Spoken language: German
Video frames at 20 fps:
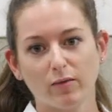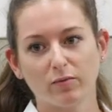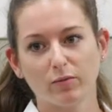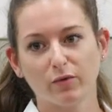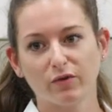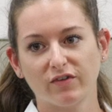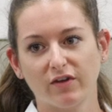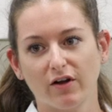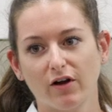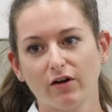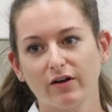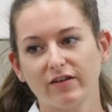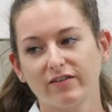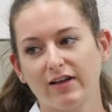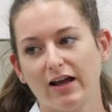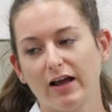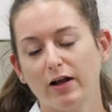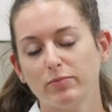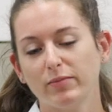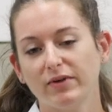Man muss ja
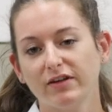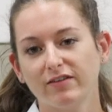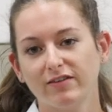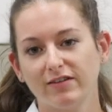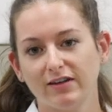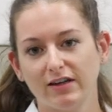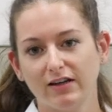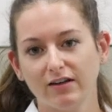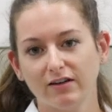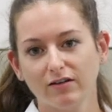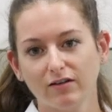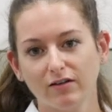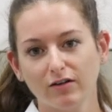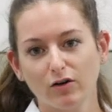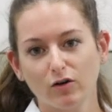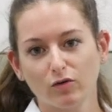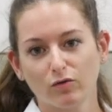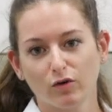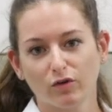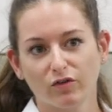alles einbeziehen.
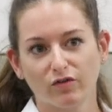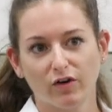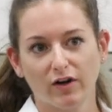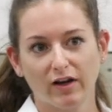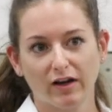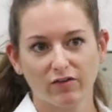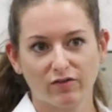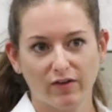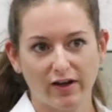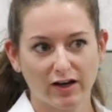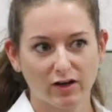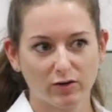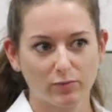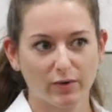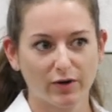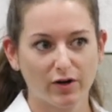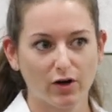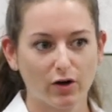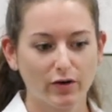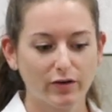Wo fängt
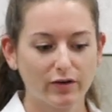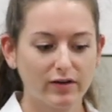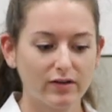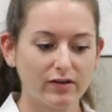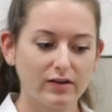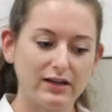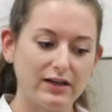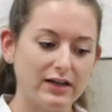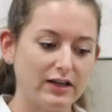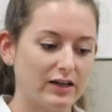man an?